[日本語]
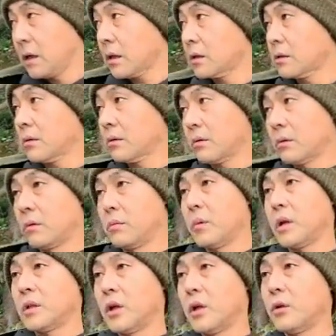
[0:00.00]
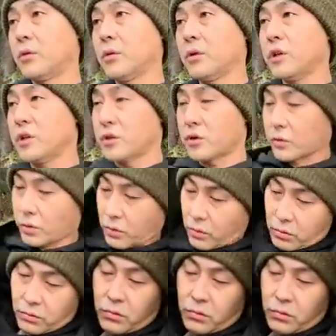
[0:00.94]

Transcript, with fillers: あと、まあ、寝る時にちょっと